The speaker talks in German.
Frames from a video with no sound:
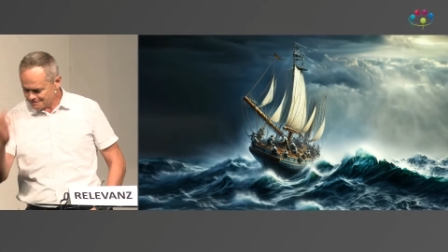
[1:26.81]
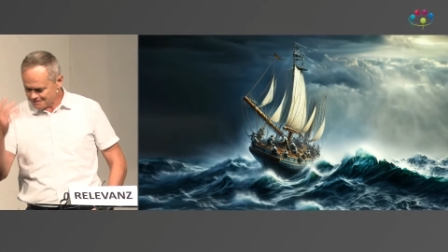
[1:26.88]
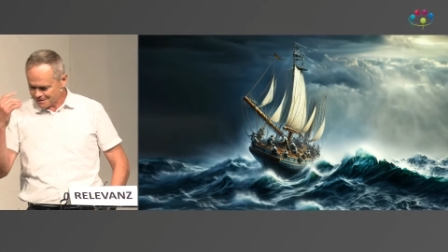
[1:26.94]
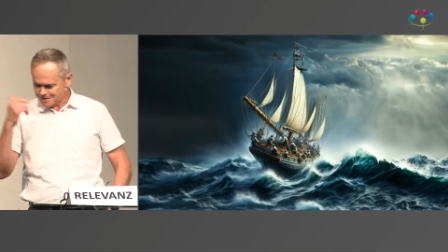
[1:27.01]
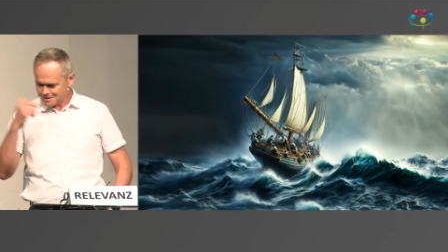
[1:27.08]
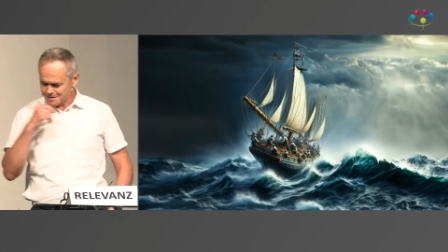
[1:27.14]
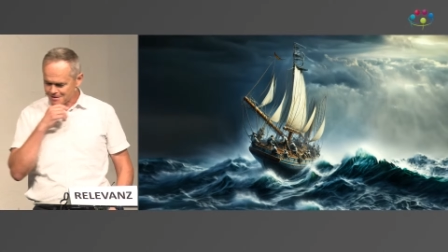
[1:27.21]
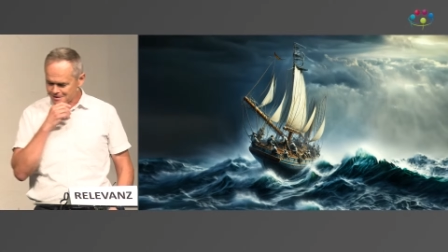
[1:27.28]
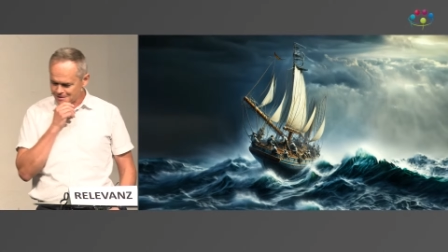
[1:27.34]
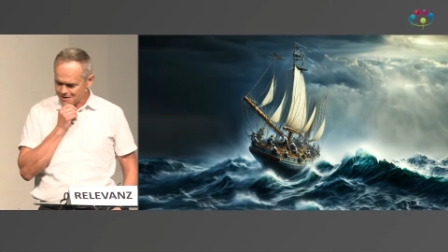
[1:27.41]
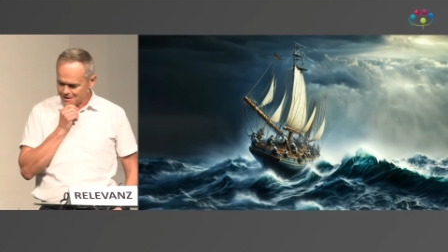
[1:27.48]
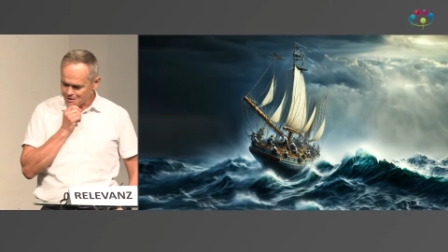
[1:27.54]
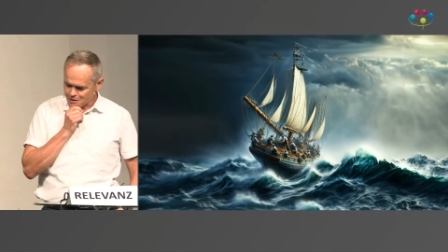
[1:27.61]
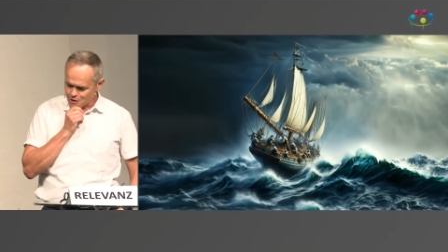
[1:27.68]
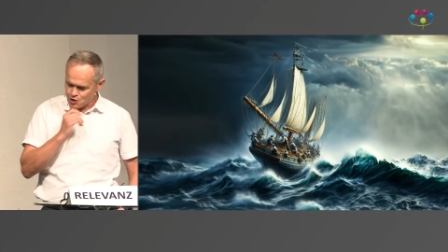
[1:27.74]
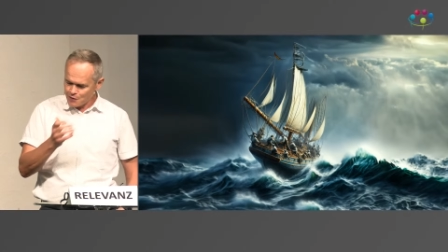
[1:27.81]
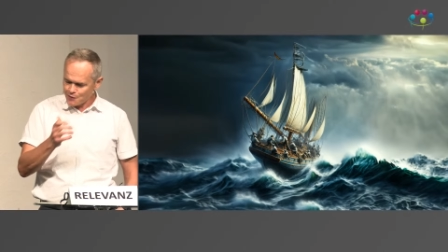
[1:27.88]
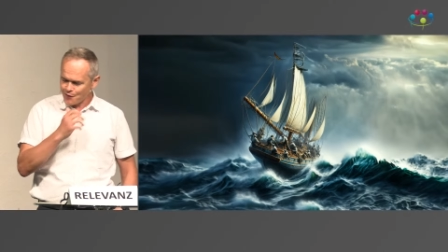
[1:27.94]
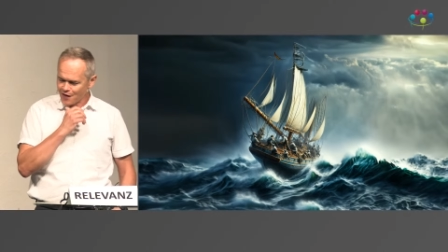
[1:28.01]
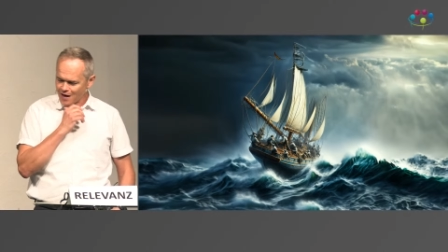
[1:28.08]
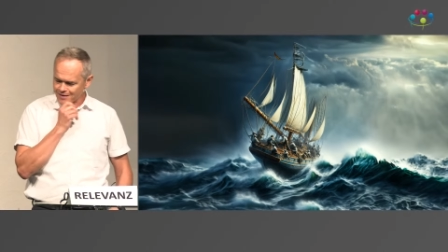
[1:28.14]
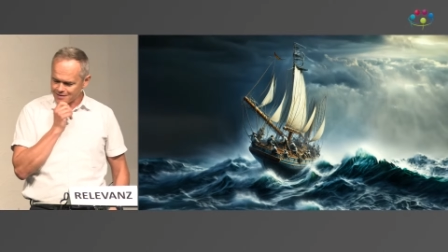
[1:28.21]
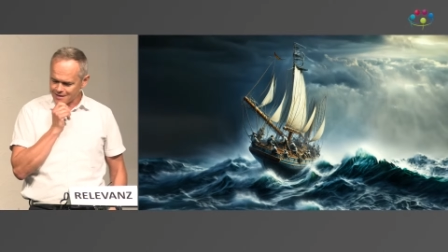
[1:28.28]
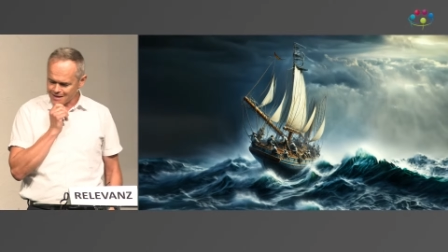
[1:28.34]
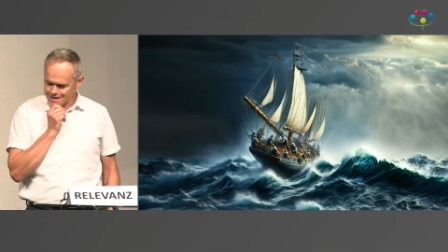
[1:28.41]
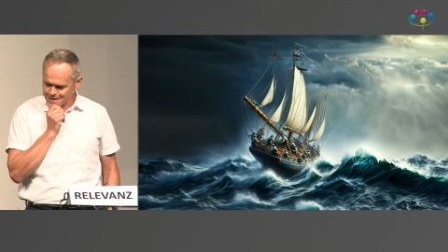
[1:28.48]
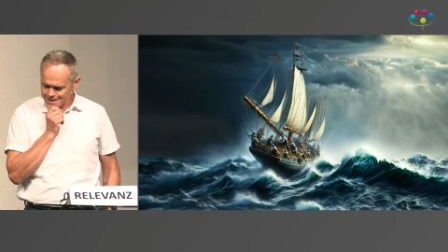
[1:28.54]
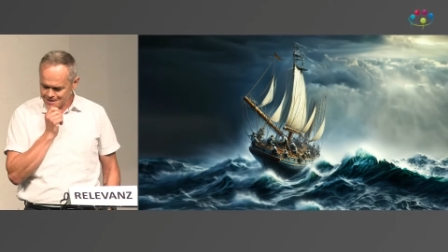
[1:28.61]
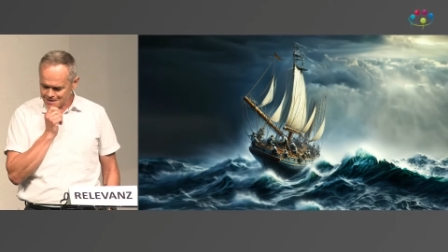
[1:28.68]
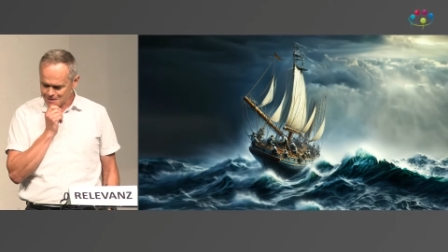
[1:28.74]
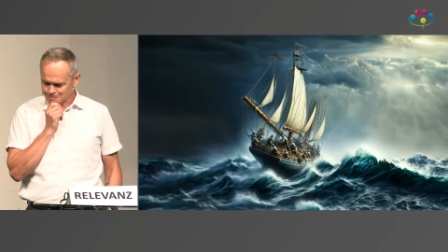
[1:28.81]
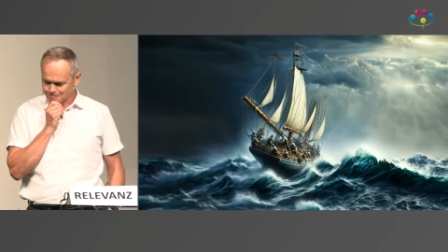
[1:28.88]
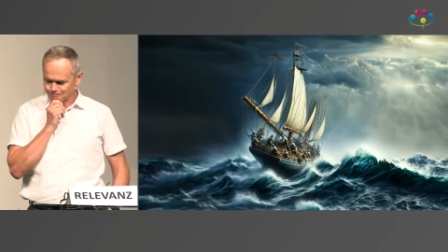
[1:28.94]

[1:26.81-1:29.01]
das, die, die Schifffahrt genießt?